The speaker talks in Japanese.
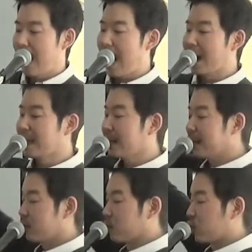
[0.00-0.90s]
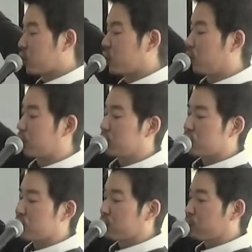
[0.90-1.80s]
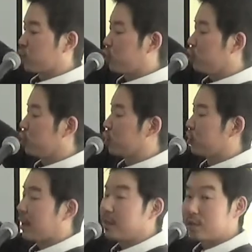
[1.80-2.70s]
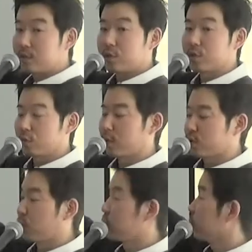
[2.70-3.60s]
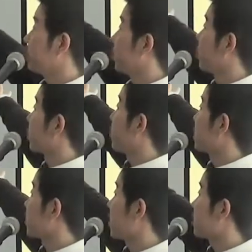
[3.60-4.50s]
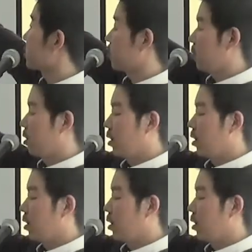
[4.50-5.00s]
あなたのしようとすることを主に委ねるっていうことがそういう意味を持っています。さん節の。